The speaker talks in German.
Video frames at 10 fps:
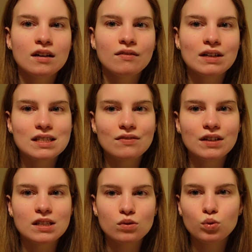was
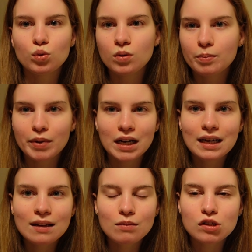wir so
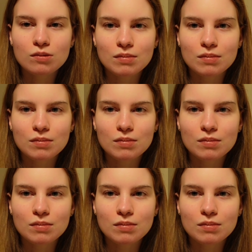belegen müssen,